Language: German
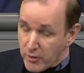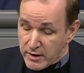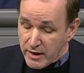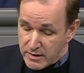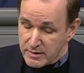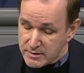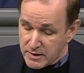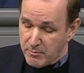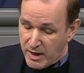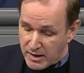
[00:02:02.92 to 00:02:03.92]
rückgängig
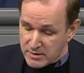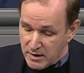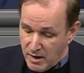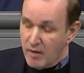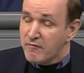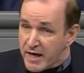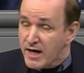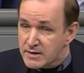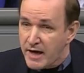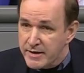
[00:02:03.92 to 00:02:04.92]
gemacht? Wer
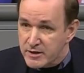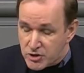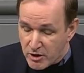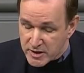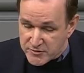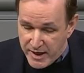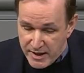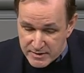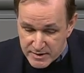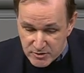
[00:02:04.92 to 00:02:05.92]
hat da ein gestörtes
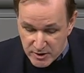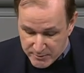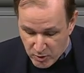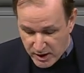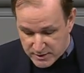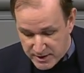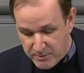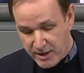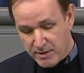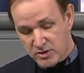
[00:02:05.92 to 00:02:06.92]
Verhältnis zur Demokratie,
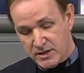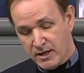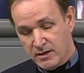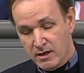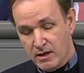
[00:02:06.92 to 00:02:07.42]
meine Damen und Herren?